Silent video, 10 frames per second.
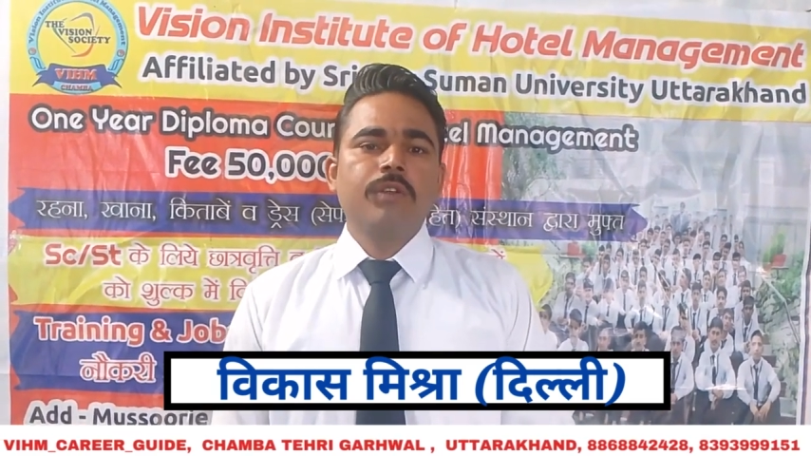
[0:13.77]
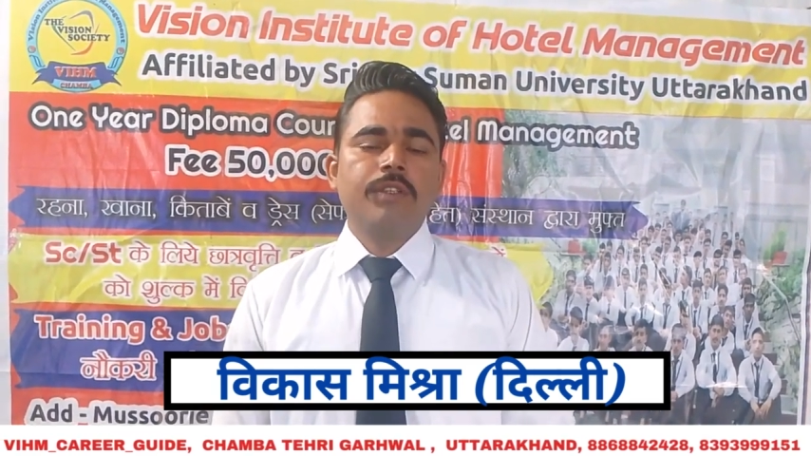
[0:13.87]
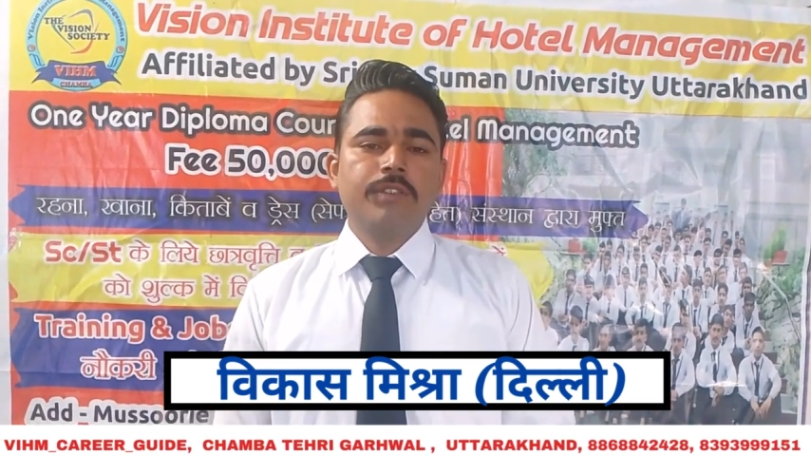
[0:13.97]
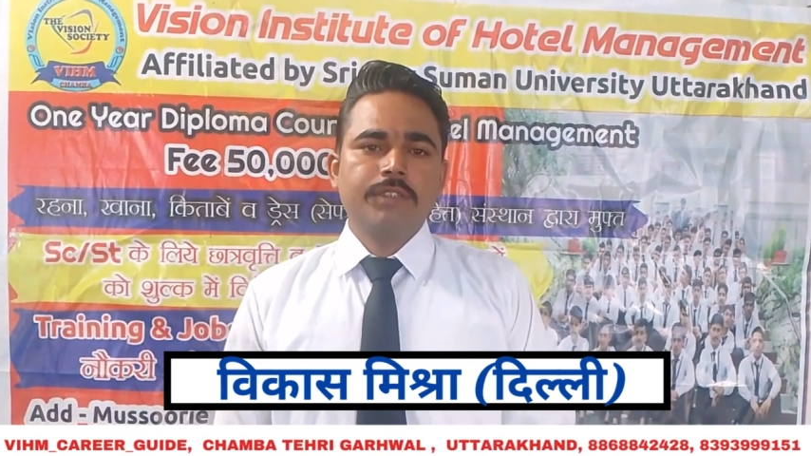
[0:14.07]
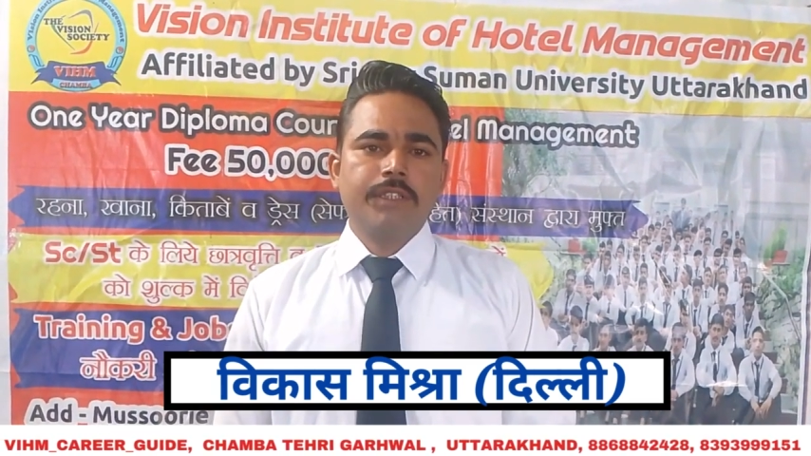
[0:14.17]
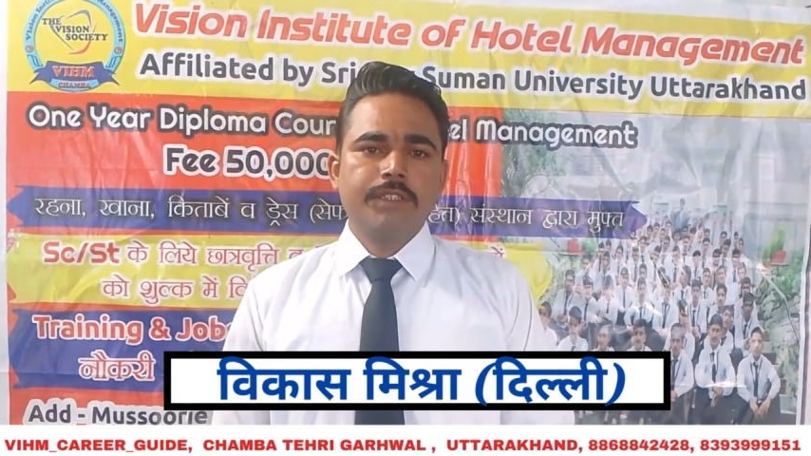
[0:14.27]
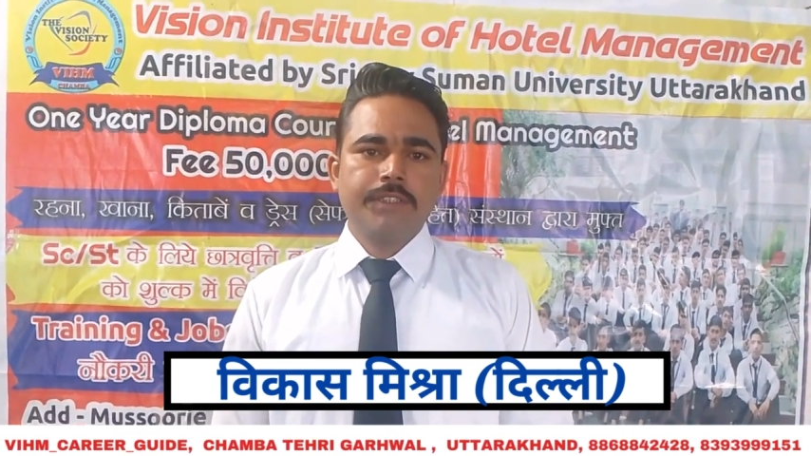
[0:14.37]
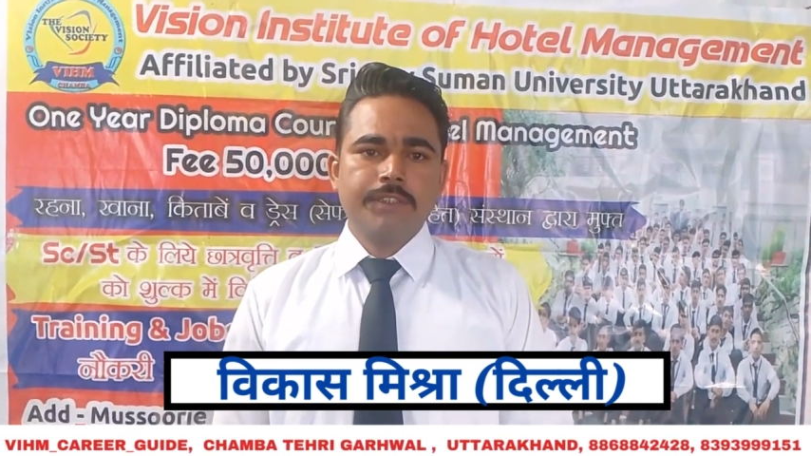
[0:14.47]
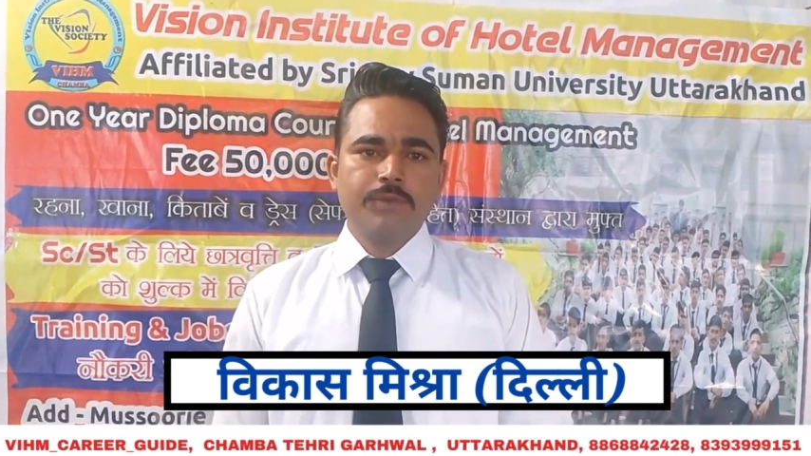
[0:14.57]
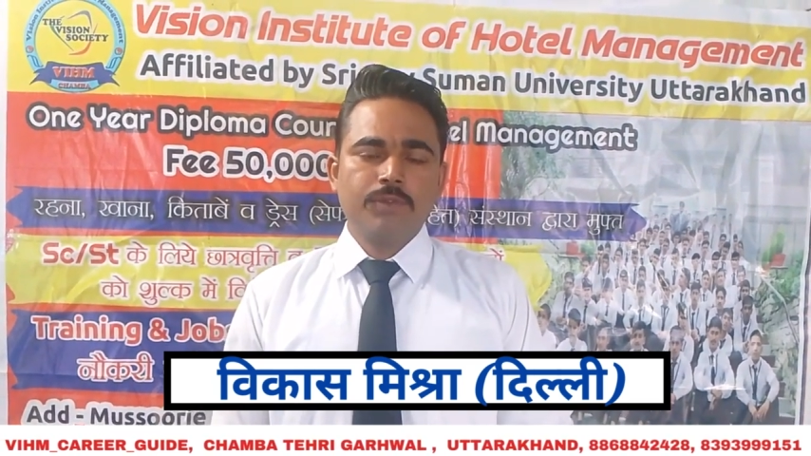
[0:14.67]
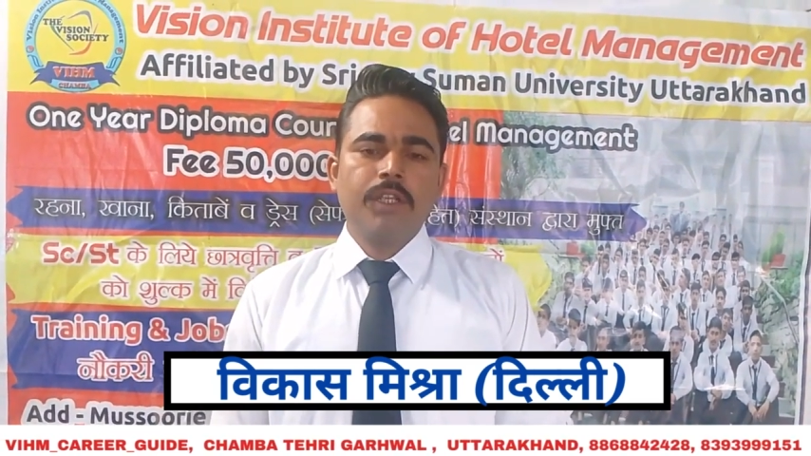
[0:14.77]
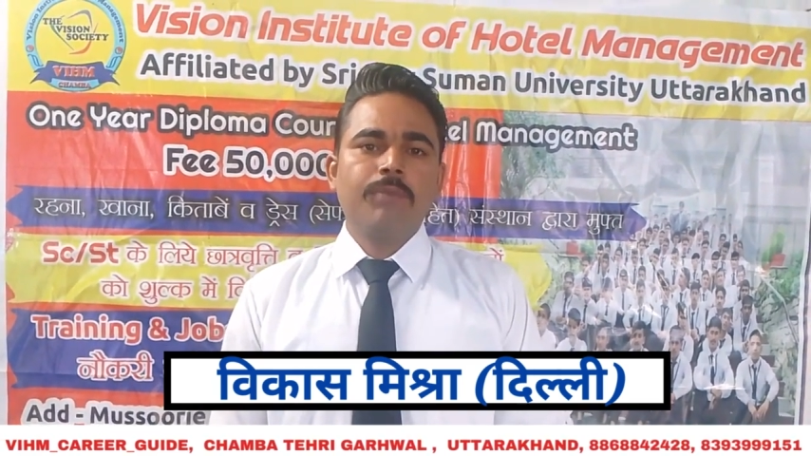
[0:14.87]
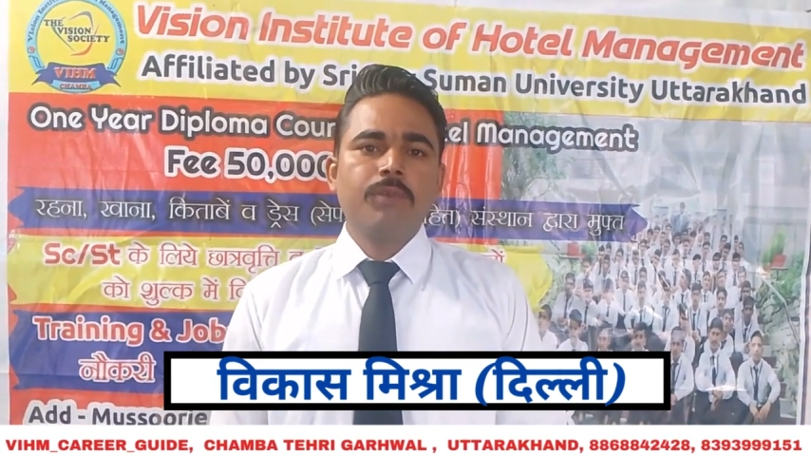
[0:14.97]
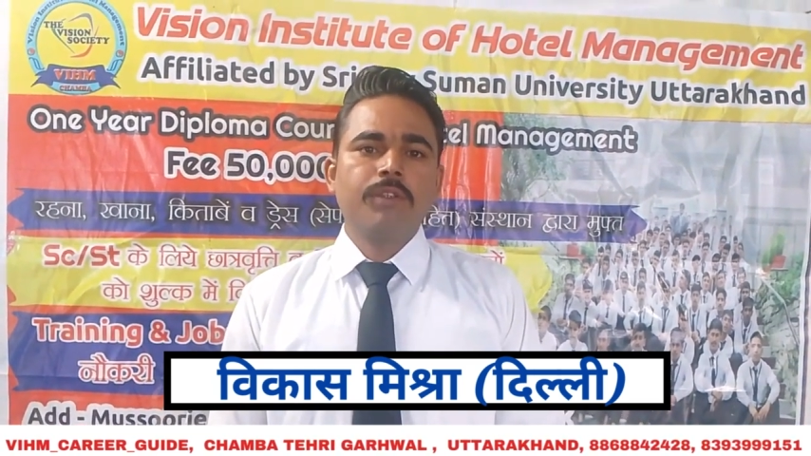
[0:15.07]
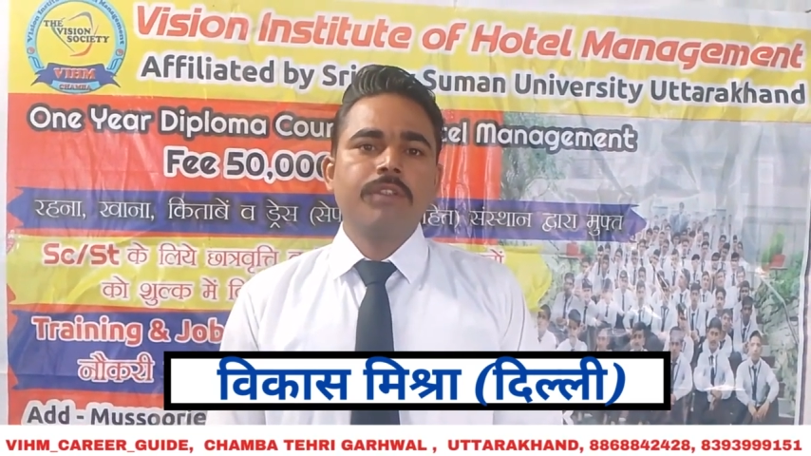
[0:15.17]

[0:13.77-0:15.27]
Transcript: जैसे उदयपुर